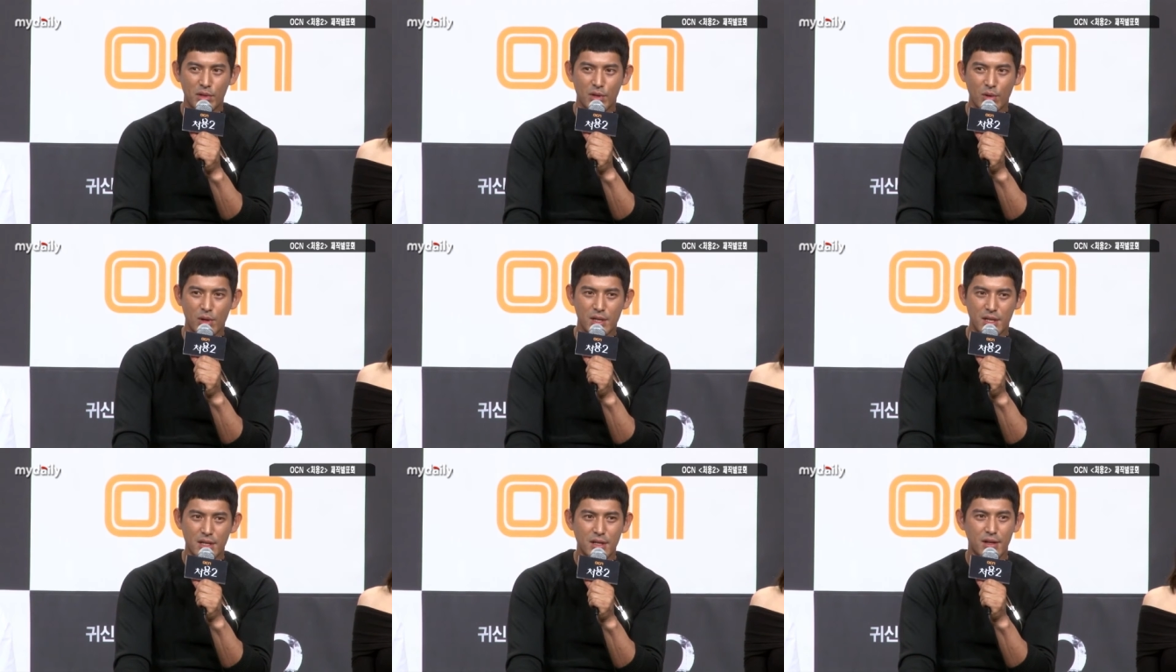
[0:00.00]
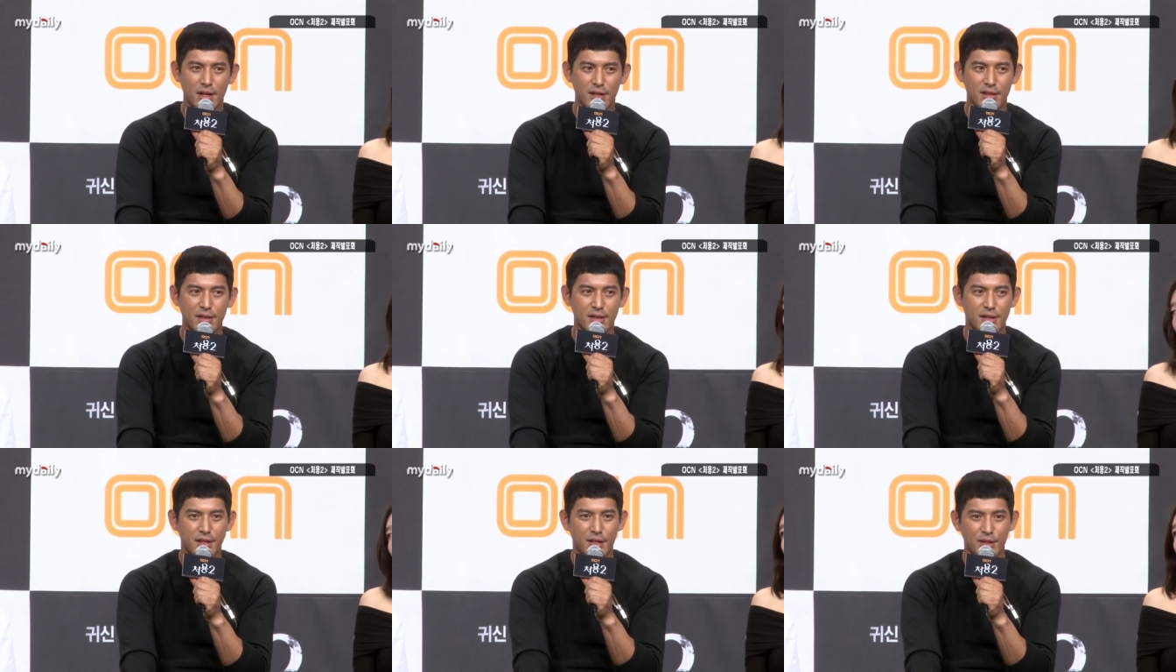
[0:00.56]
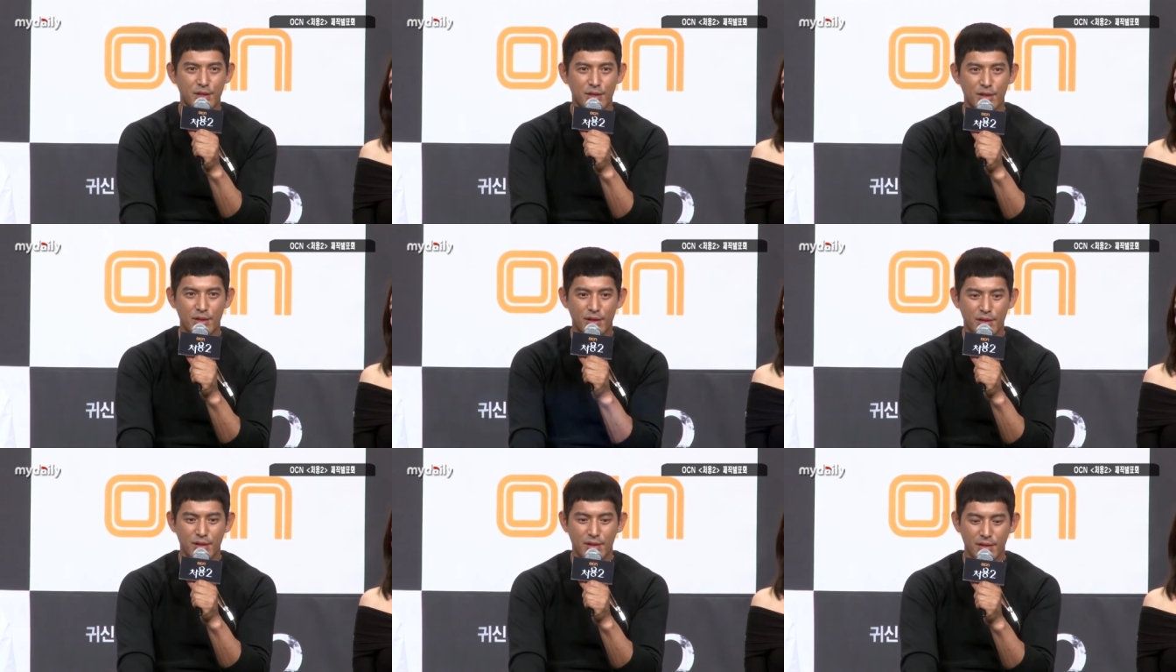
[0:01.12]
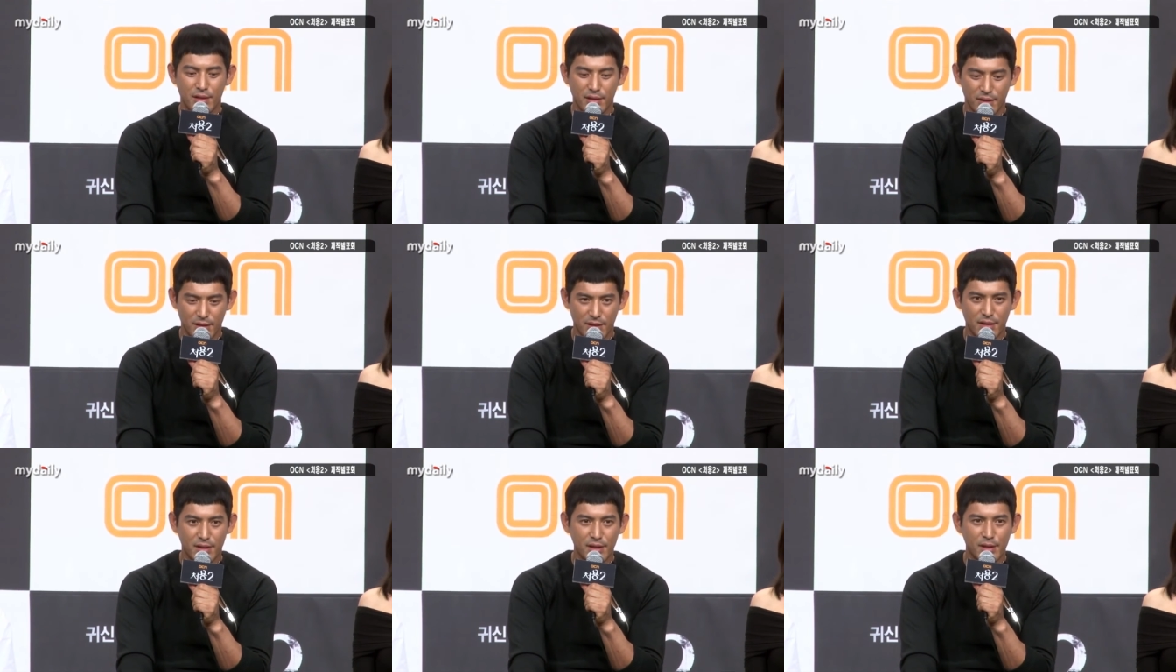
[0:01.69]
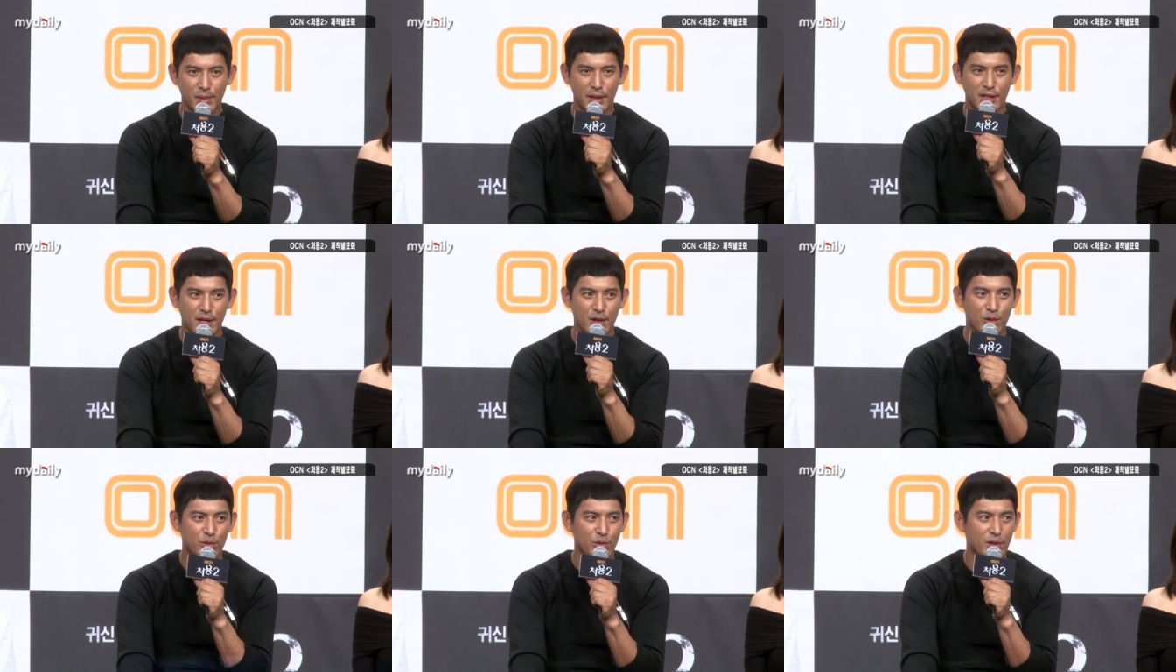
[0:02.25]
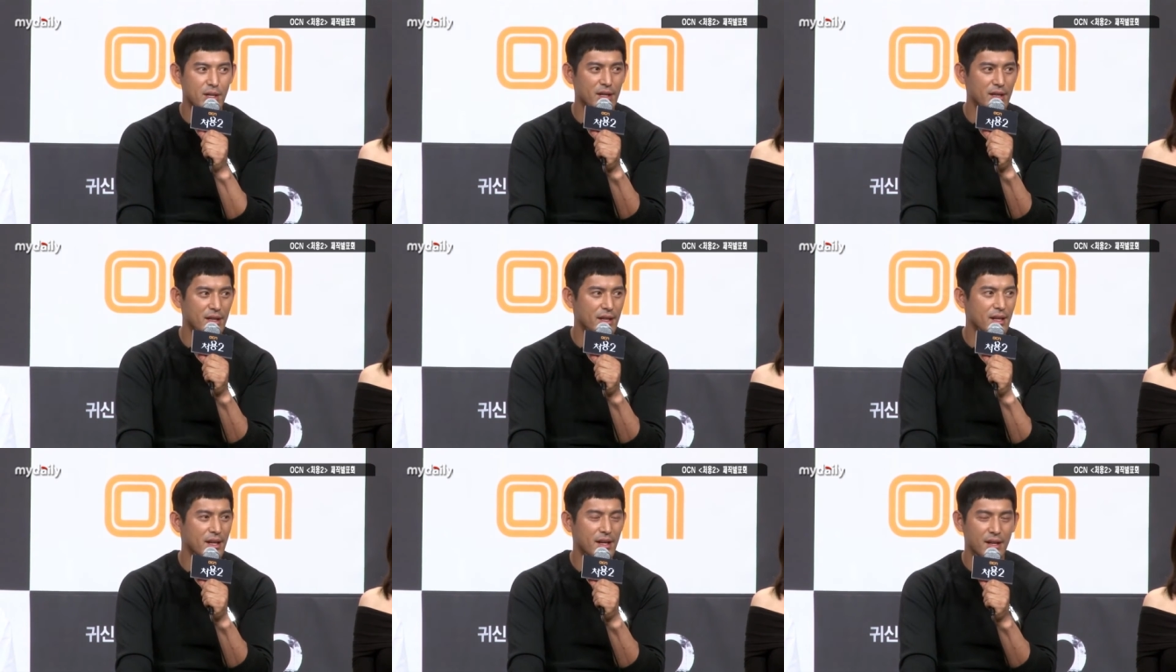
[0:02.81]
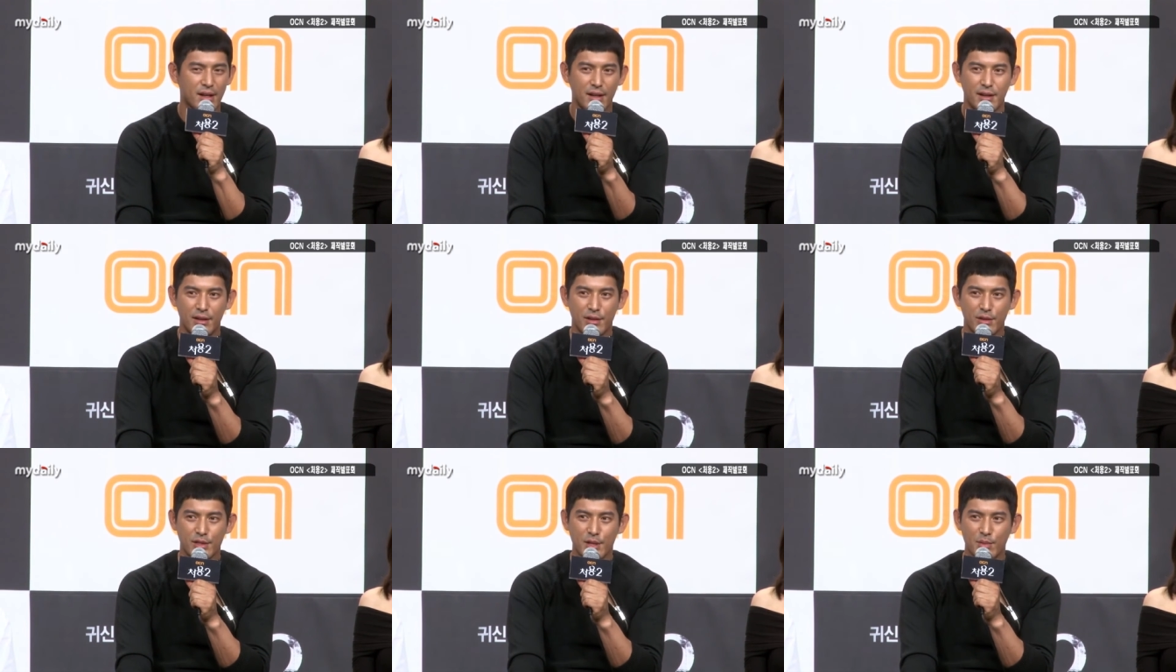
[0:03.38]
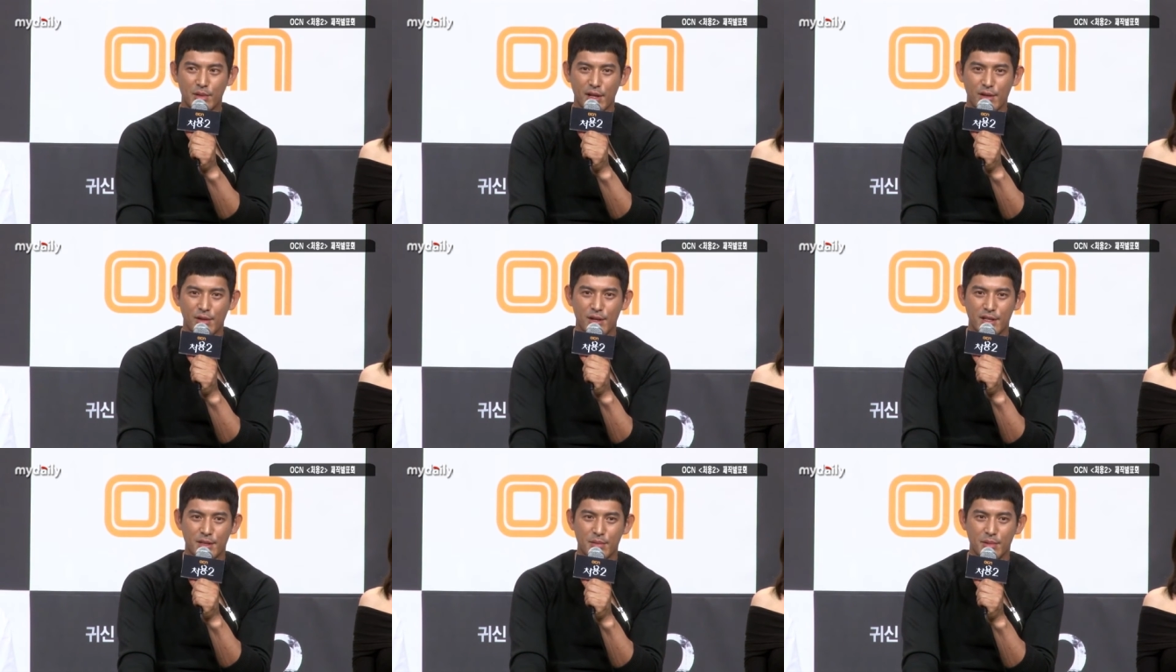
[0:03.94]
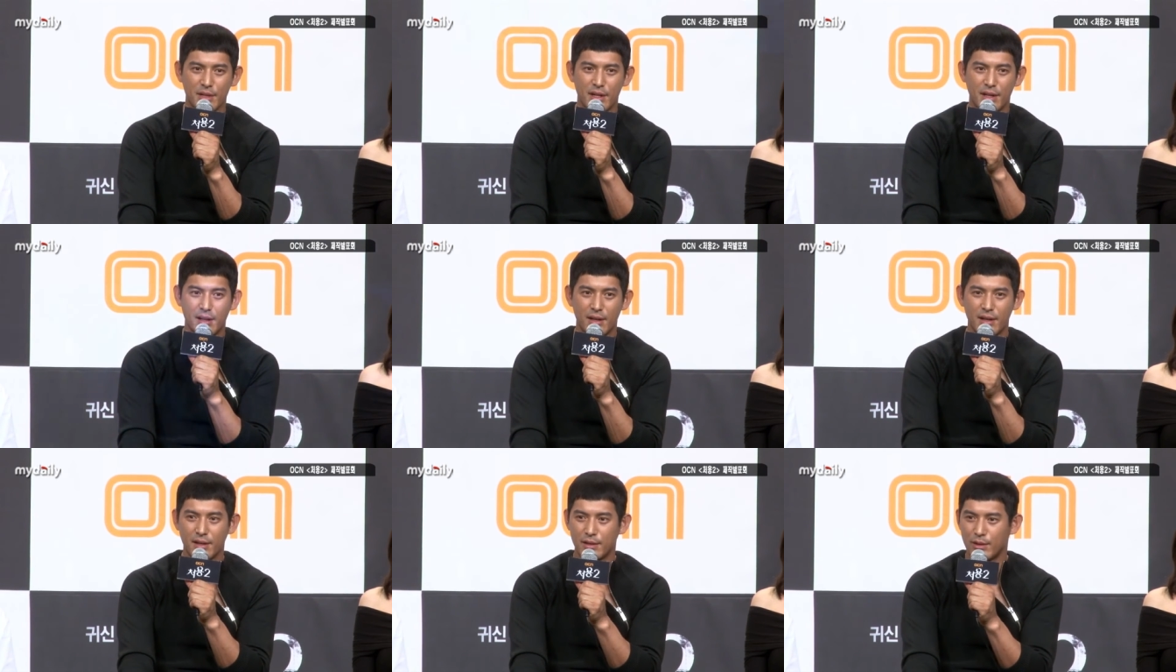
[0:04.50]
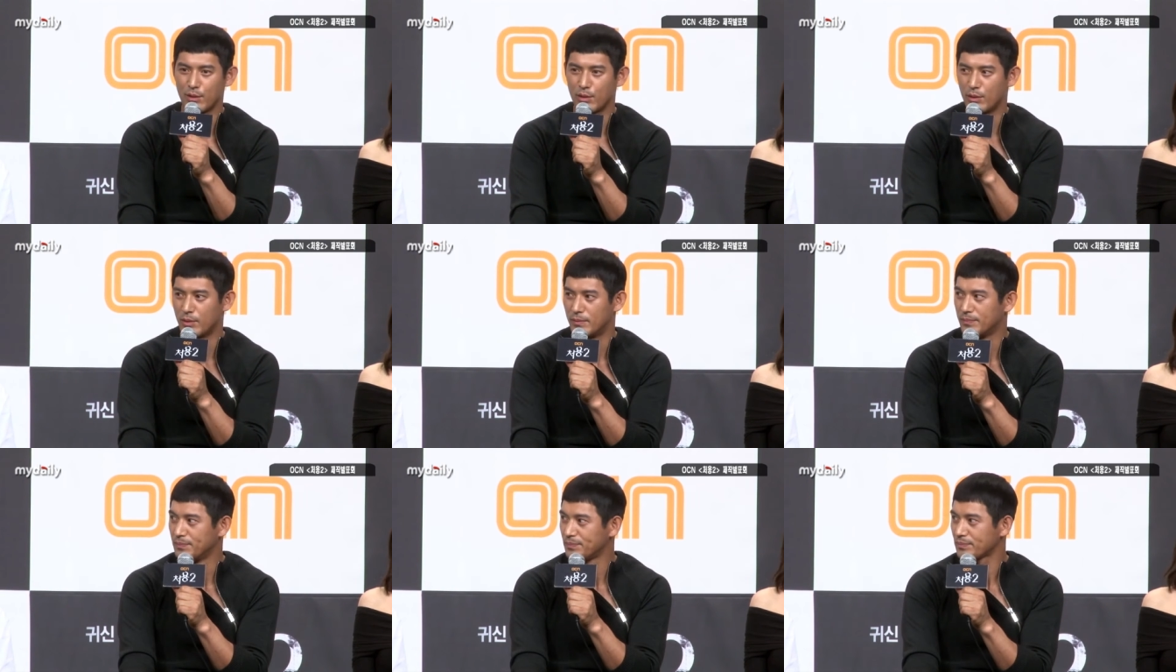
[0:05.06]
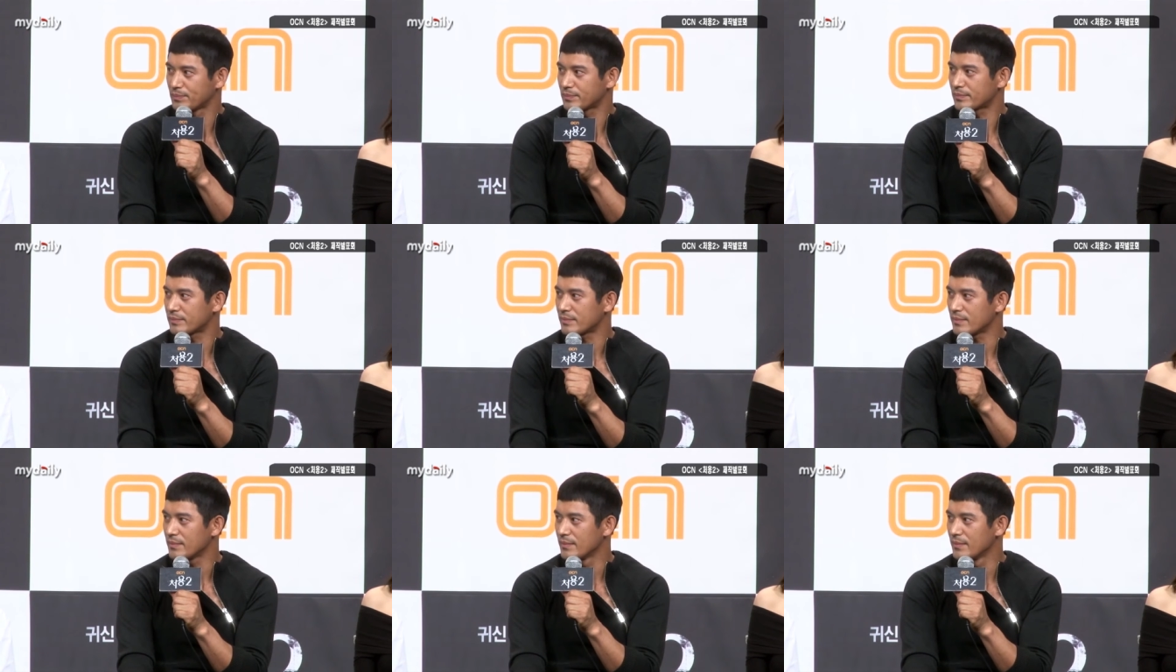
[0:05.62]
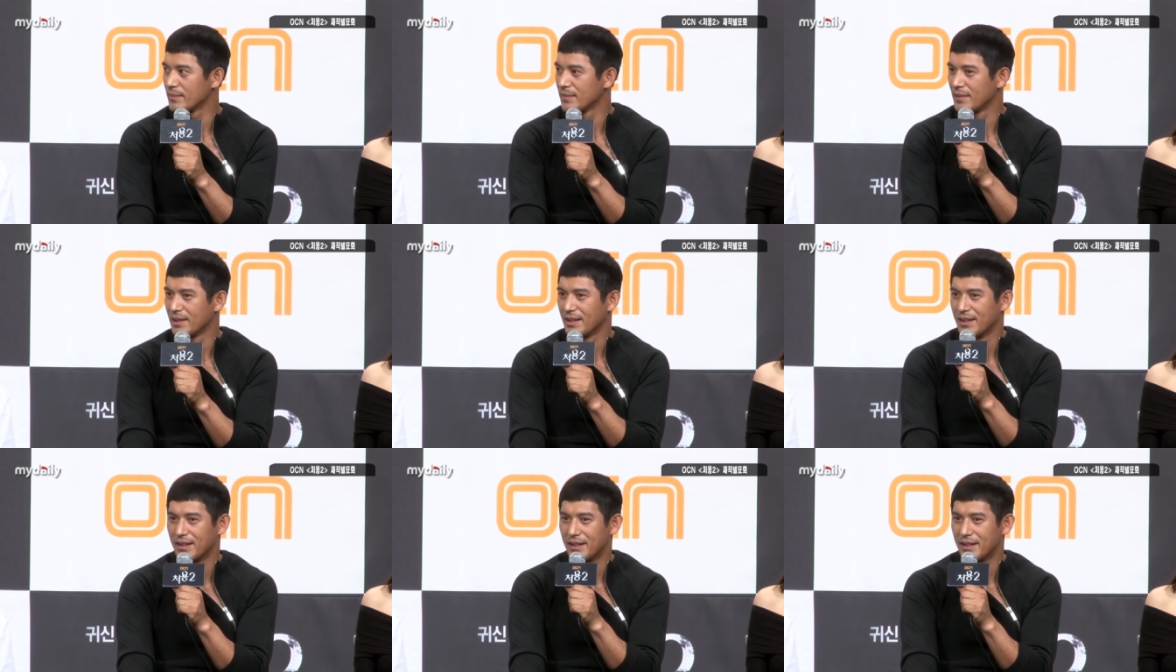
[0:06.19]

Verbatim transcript: 1보다 훨씬 더 강력한 액션을 바탕으로 한 어, 형상물이 될 것 같습니다. 아, 그래서 혹시 머리도 자르신 건가요?